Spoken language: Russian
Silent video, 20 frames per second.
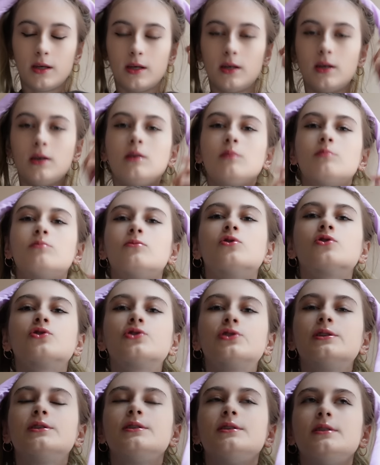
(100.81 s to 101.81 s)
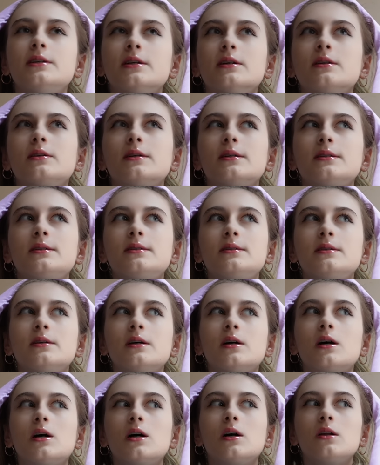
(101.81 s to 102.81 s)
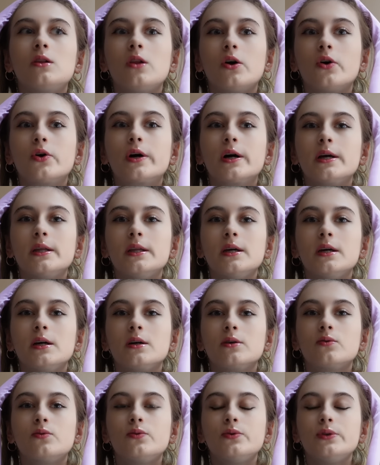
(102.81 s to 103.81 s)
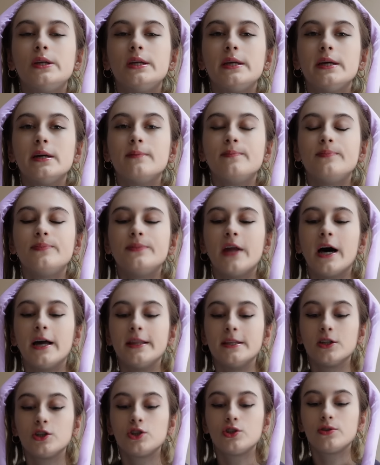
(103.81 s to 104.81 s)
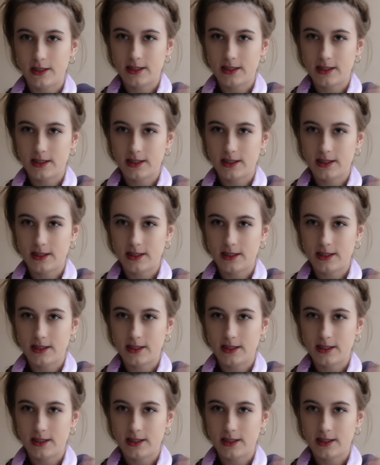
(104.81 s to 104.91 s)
и можно сделать э, локоны, кудри на ночь.